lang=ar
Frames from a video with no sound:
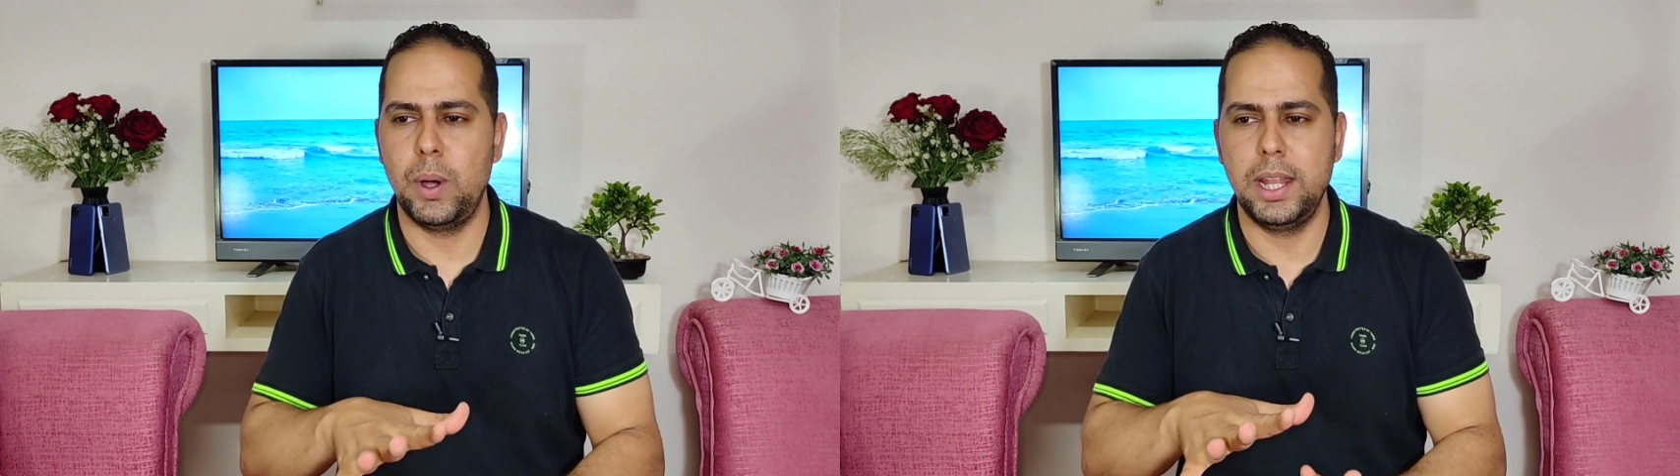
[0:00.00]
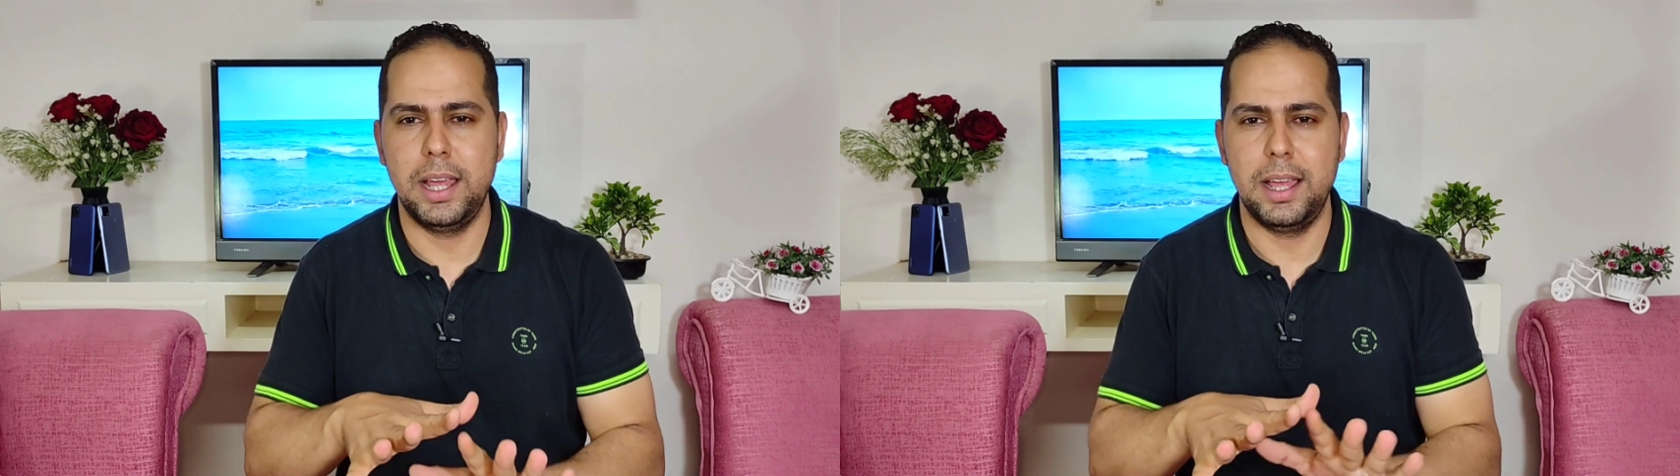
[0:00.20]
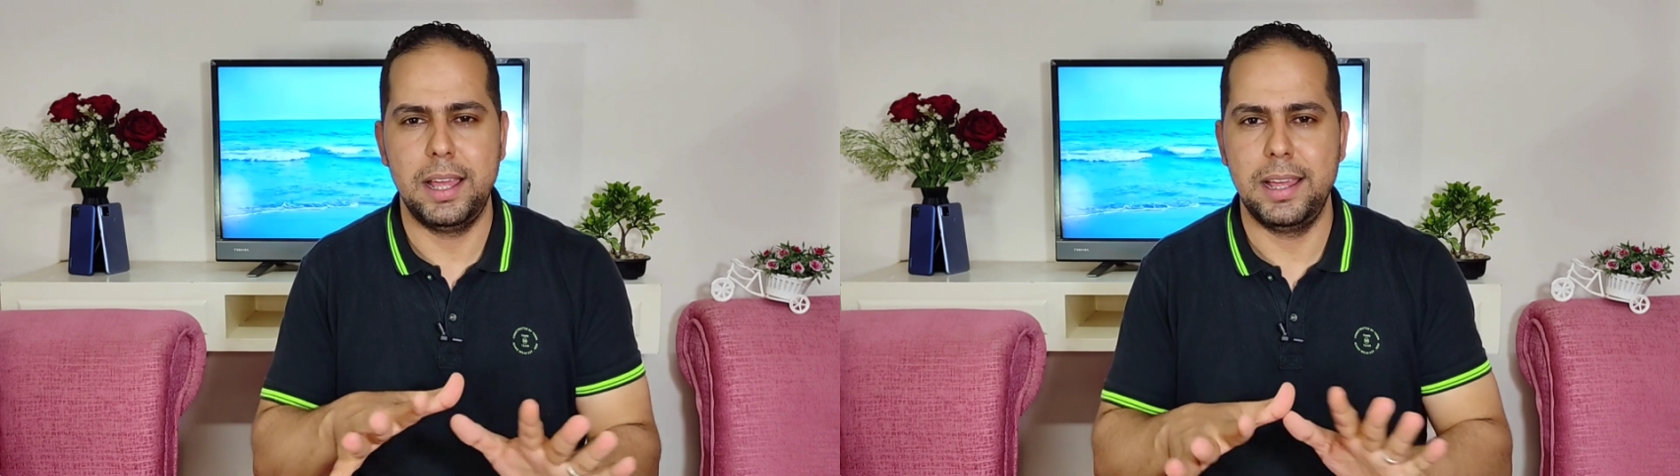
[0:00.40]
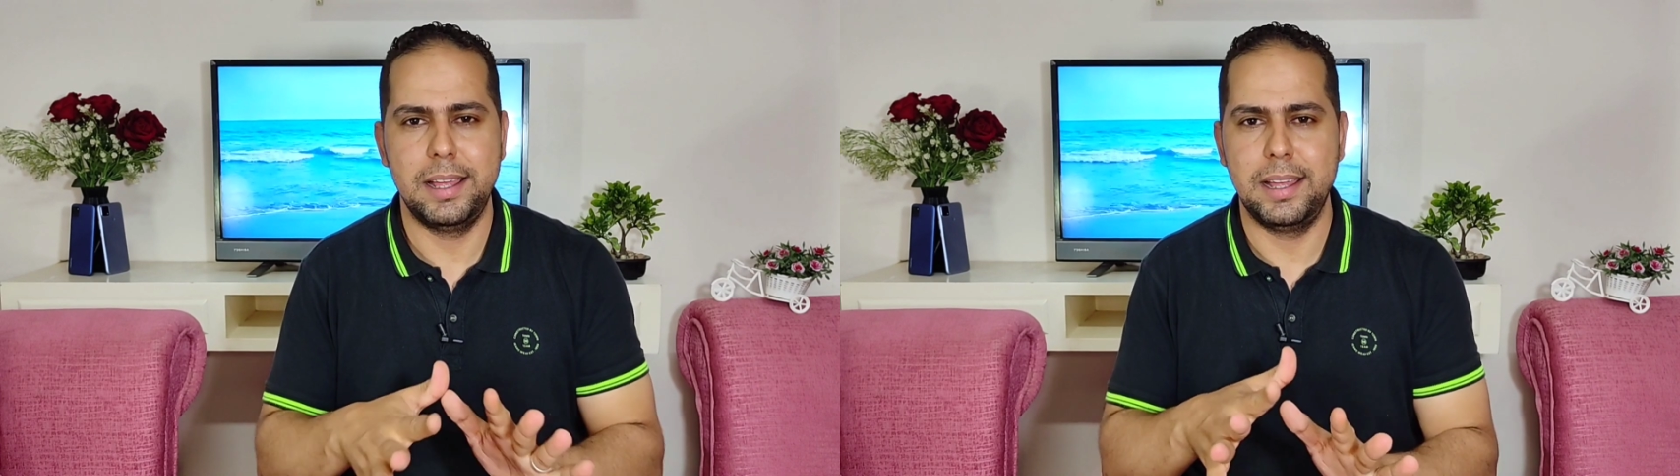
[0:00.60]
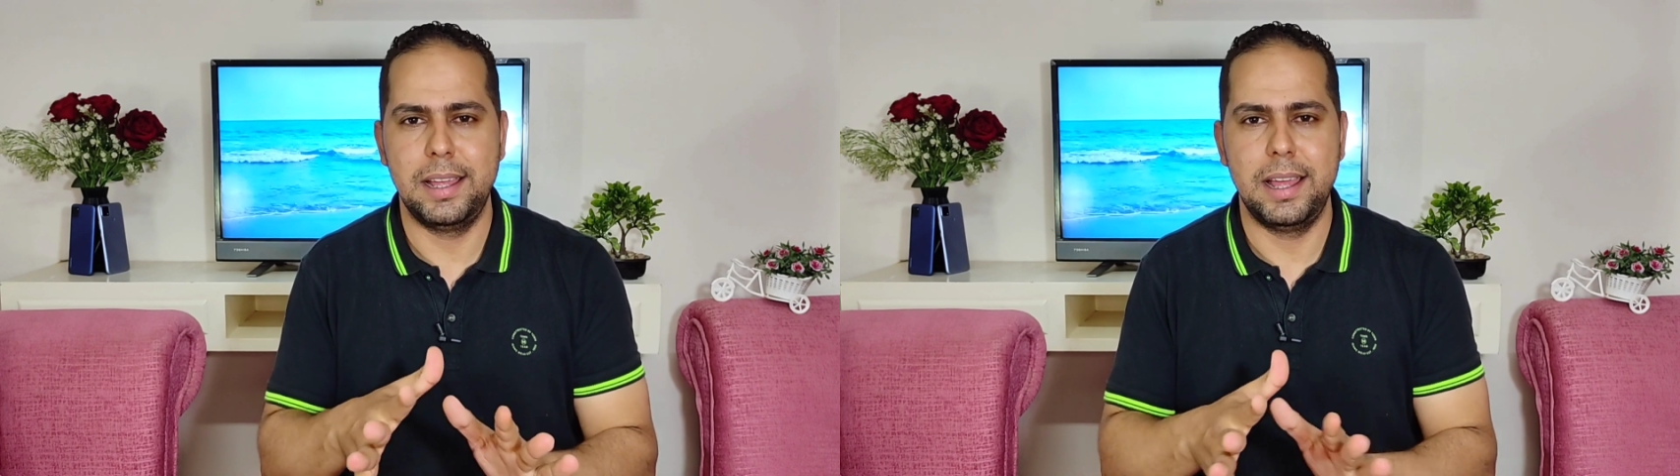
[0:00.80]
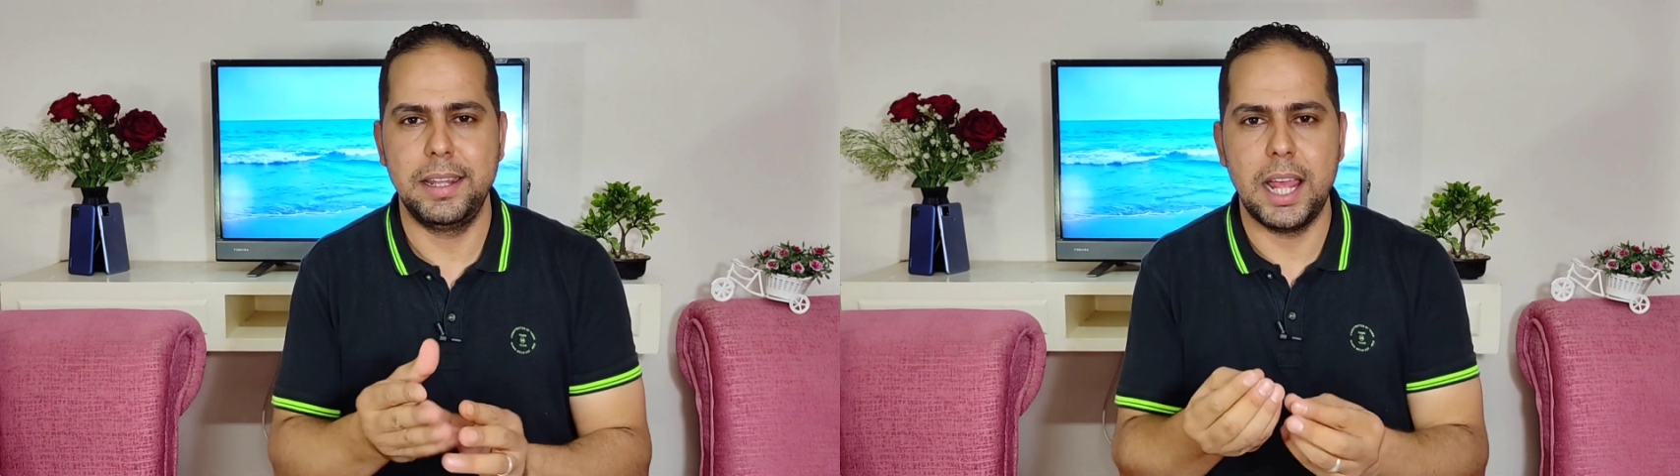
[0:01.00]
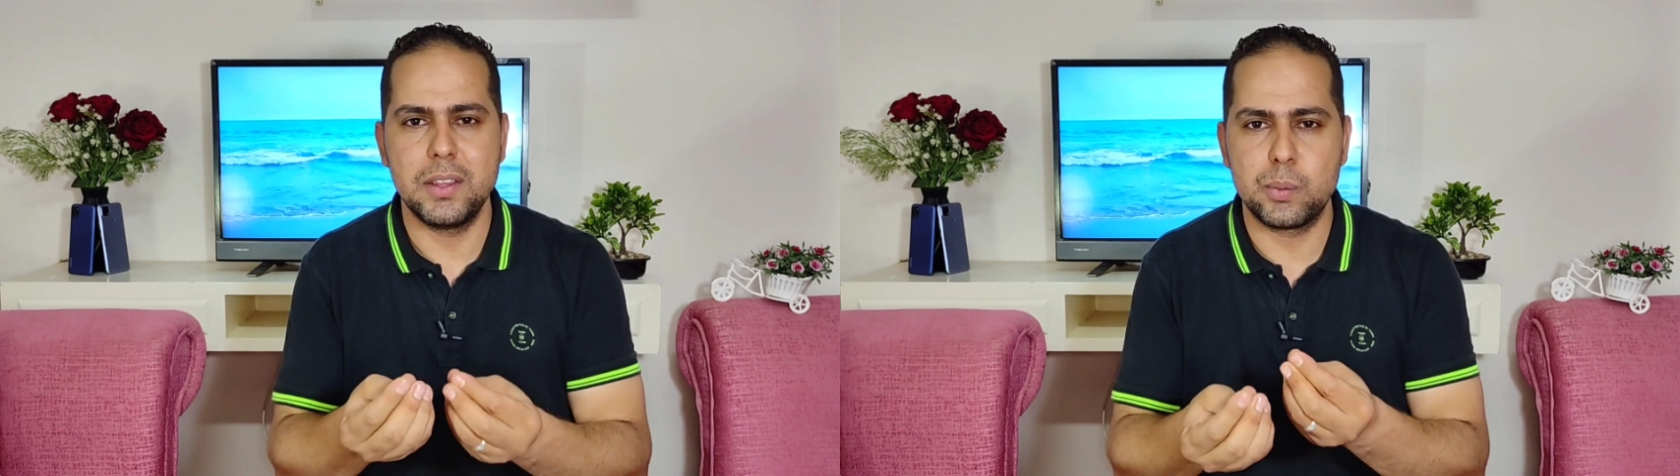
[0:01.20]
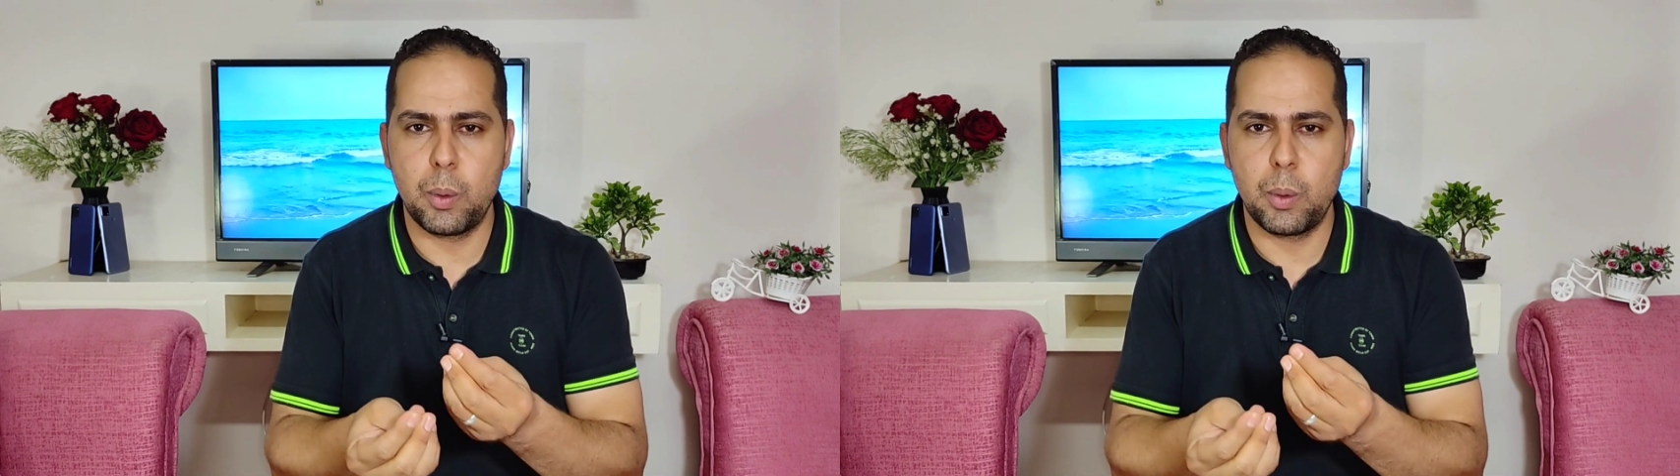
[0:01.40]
ولا أنا عايز